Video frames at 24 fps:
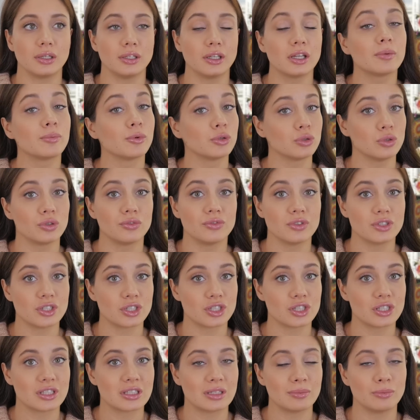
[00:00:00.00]
не работают
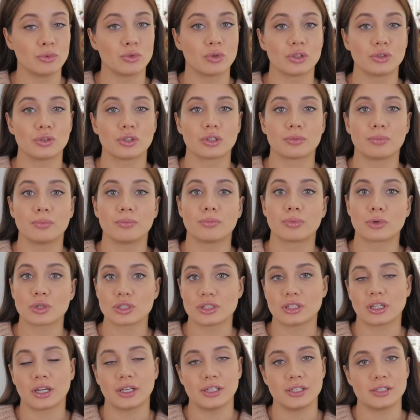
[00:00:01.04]
визажистами, у которых просто